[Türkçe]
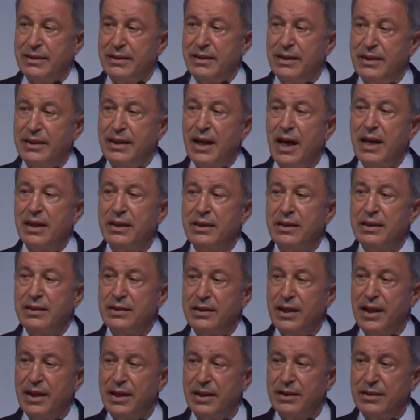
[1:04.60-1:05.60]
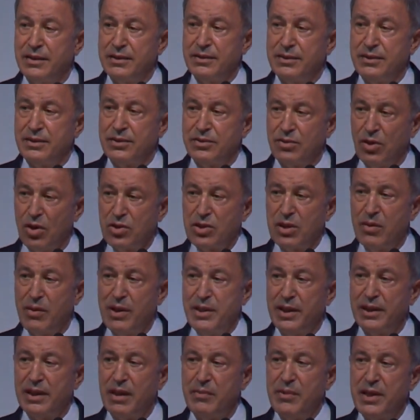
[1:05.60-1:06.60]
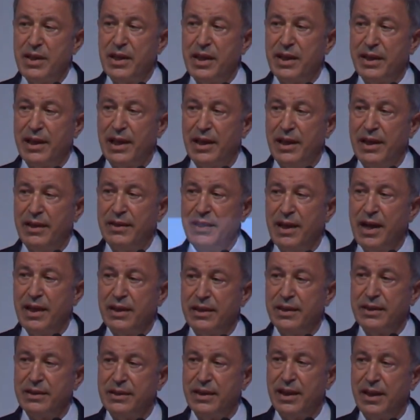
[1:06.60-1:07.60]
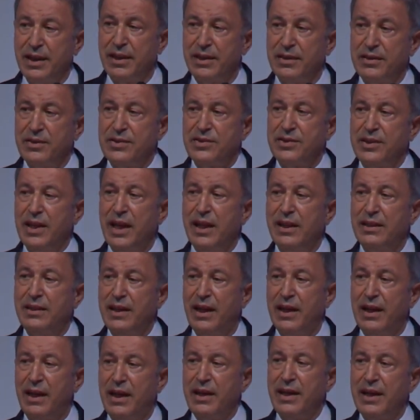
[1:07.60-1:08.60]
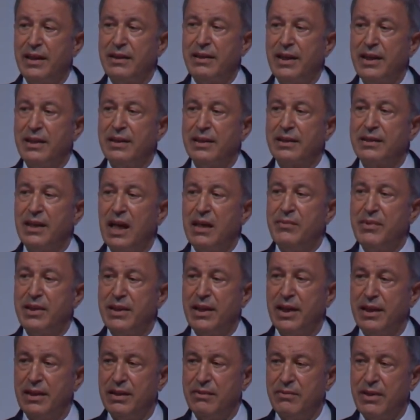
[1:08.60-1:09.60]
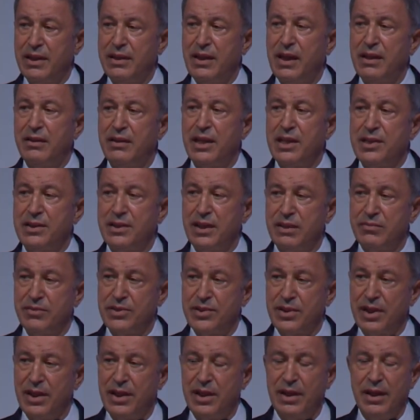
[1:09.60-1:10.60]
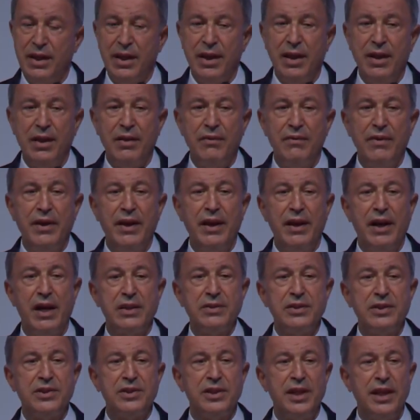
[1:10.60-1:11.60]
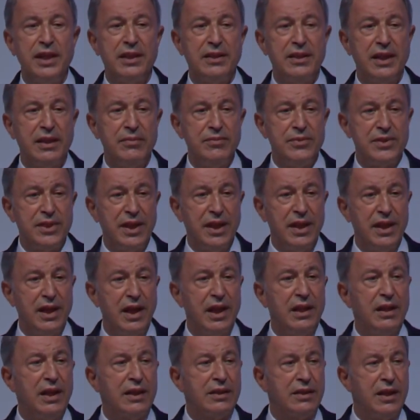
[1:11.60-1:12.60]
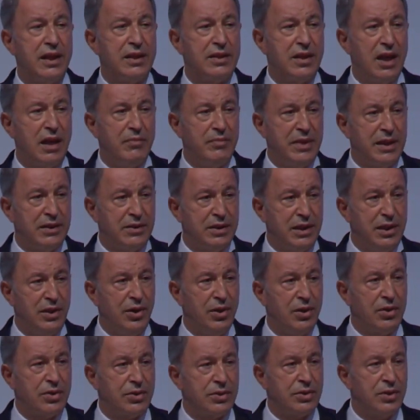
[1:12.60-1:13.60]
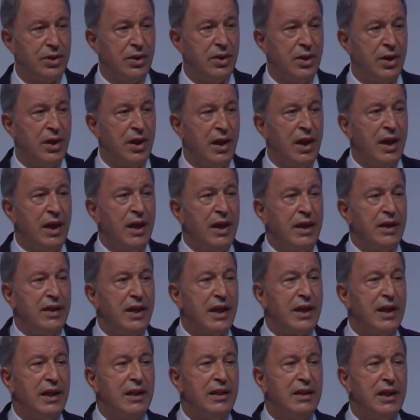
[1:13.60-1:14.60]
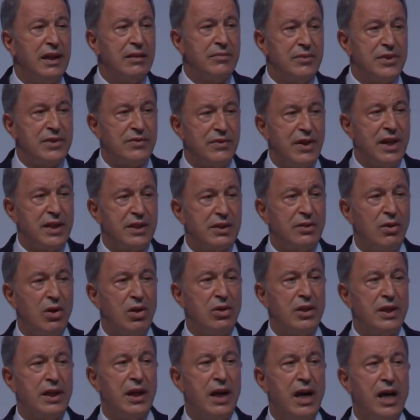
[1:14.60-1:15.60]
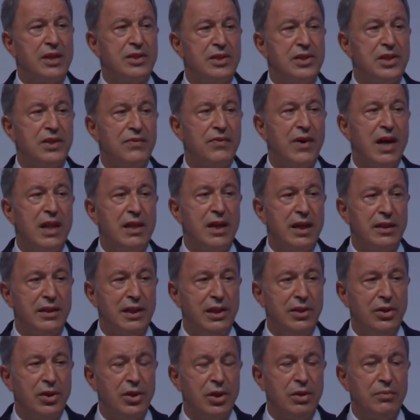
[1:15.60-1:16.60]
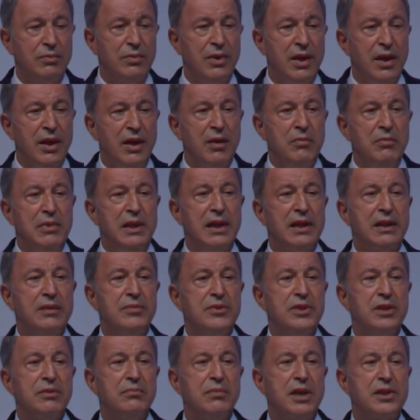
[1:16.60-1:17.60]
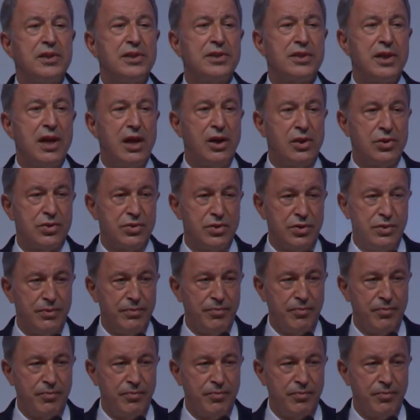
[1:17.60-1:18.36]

yangında, son zamanlarda meydana gelen yangında, selde hayatlarını kaybeden vatandaşlarımıza ve aziz şehitlerimize Allah'tan rahmet diliyor. Yaralılarımız var. Onlara acil şifalar diliyorum. Milletimizin başı sağ olsun.